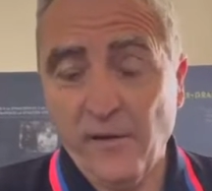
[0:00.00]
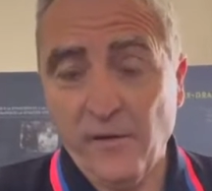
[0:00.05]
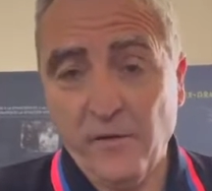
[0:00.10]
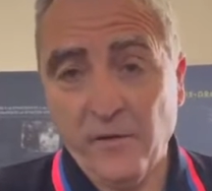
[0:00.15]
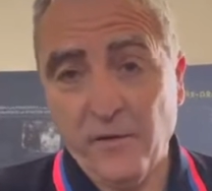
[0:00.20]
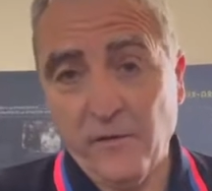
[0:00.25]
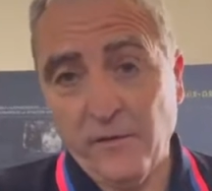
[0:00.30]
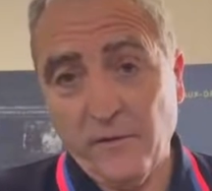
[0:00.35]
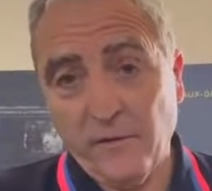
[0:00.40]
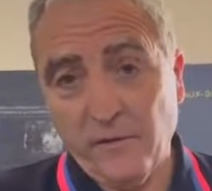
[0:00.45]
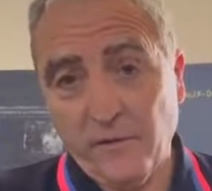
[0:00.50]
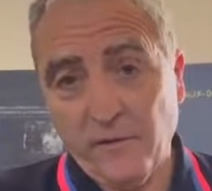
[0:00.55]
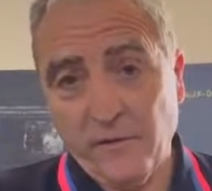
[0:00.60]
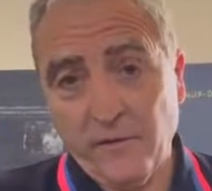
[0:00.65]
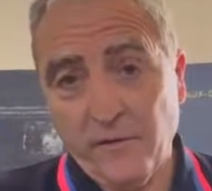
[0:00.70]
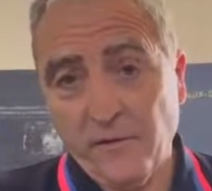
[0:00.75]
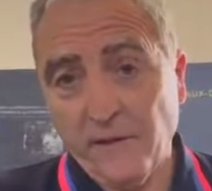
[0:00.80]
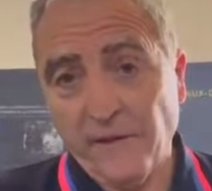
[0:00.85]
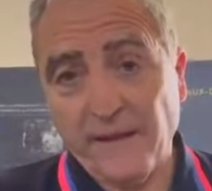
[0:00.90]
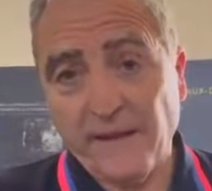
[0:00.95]
euh,
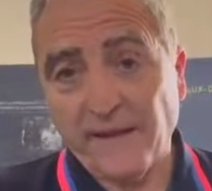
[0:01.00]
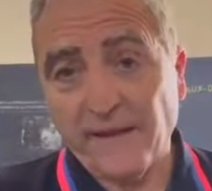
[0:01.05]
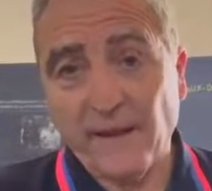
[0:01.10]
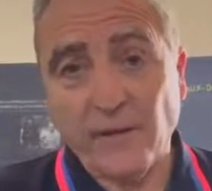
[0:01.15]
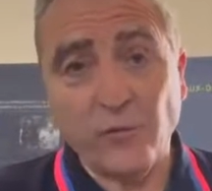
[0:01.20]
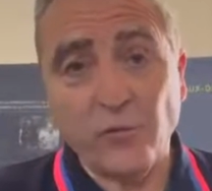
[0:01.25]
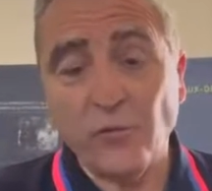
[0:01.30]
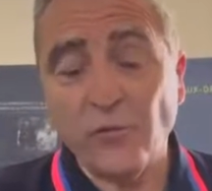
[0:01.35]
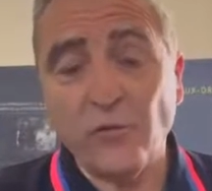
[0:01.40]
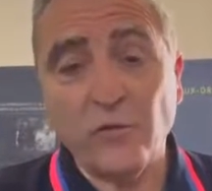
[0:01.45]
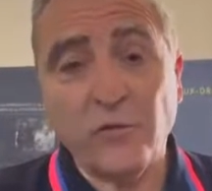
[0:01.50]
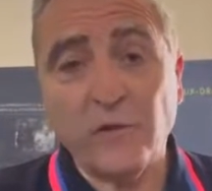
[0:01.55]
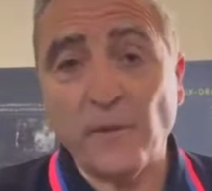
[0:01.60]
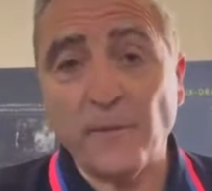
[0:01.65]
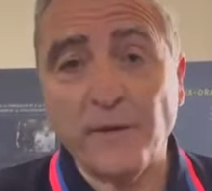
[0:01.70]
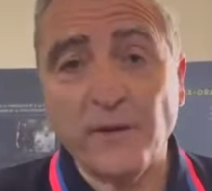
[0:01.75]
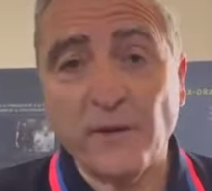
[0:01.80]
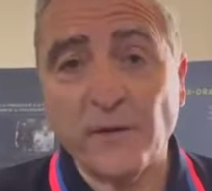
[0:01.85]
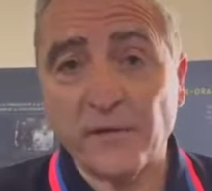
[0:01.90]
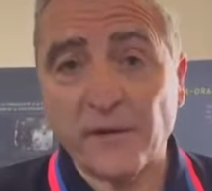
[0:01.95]
n'est intervenu qu'en
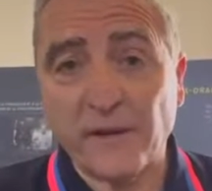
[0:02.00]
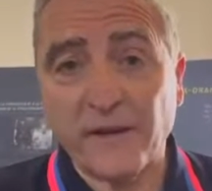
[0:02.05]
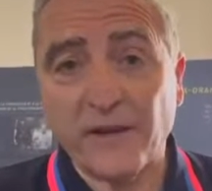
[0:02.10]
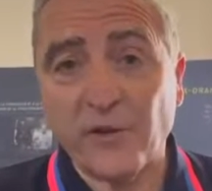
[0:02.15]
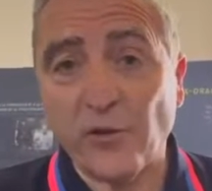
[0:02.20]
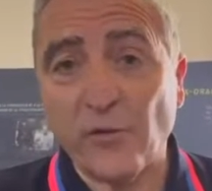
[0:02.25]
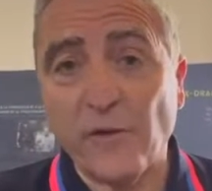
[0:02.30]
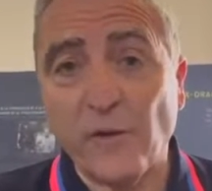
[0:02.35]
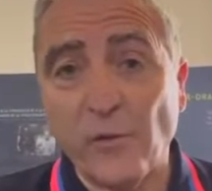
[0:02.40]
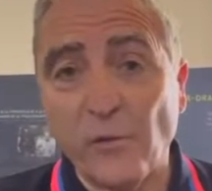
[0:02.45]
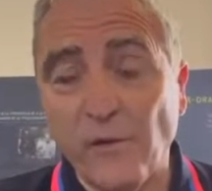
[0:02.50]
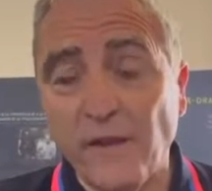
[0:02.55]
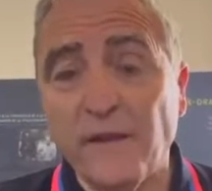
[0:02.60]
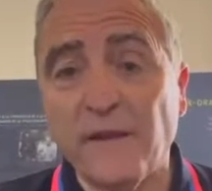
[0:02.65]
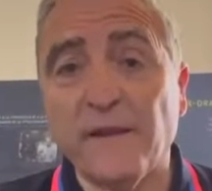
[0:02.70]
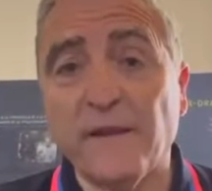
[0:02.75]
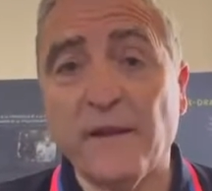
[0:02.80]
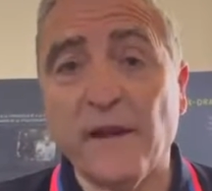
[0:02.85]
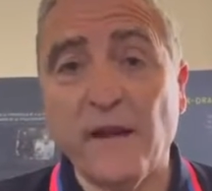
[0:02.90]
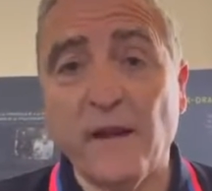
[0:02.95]

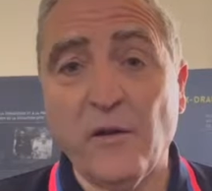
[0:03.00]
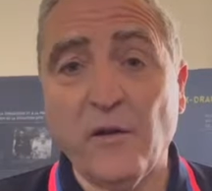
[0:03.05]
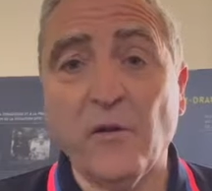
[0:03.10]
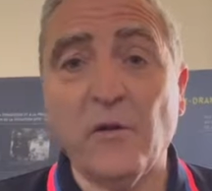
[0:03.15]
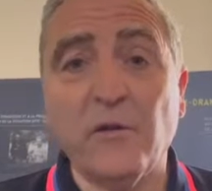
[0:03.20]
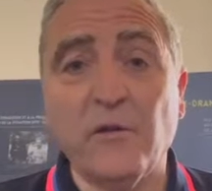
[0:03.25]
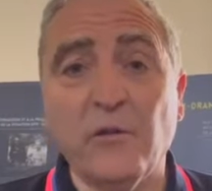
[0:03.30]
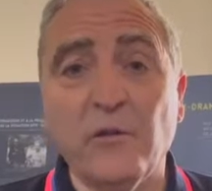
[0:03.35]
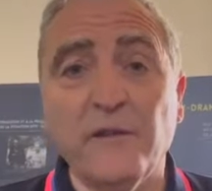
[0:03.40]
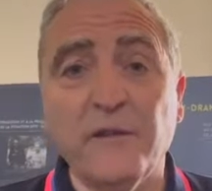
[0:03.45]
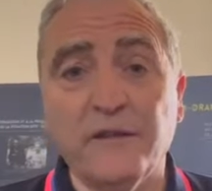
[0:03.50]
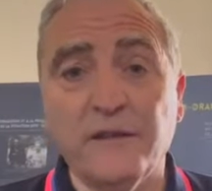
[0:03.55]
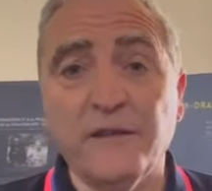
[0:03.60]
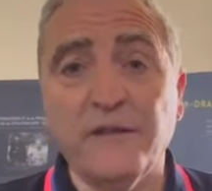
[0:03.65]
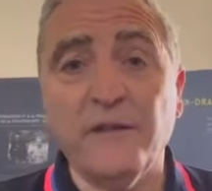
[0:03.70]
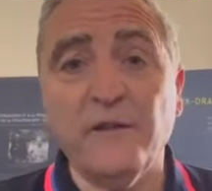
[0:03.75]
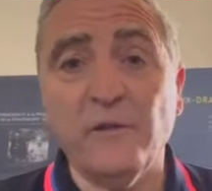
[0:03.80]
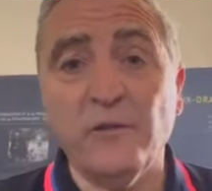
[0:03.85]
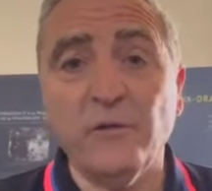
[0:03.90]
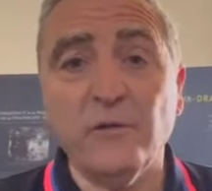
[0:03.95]
1988, alors que les
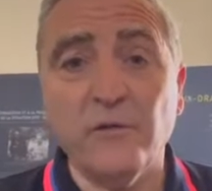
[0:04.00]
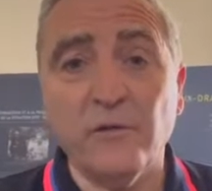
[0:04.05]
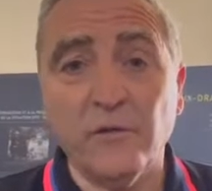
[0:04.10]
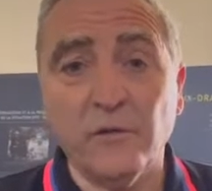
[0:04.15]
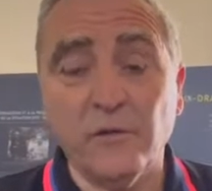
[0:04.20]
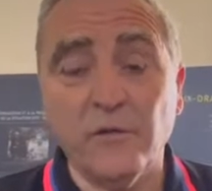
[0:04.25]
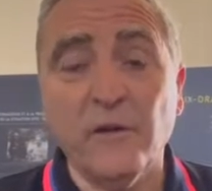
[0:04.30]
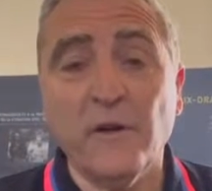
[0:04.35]
signaux